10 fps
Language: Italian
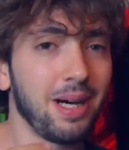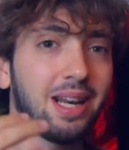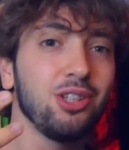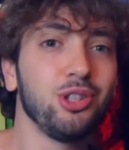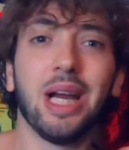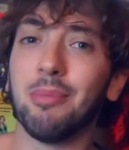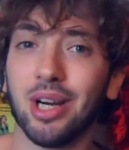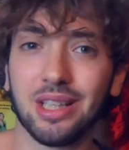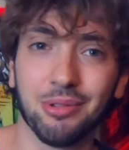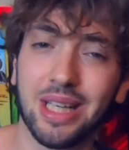ma
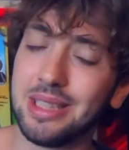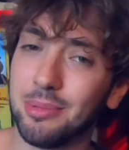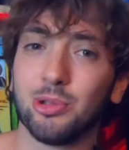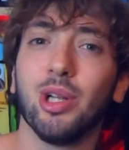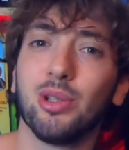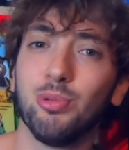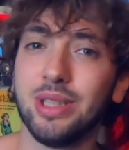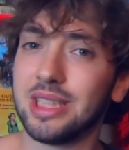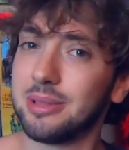ragioniamo anche un attimo su alcuni